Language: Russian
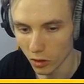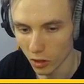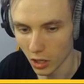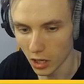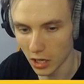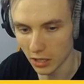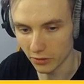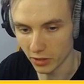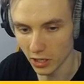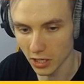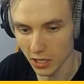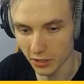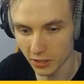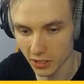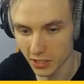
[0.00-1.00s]
А, Видите? да,
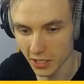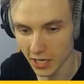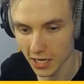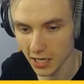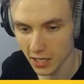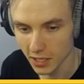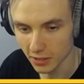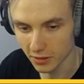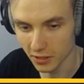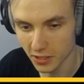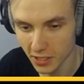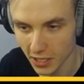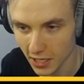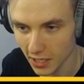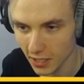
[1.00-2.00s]
это я? Это я?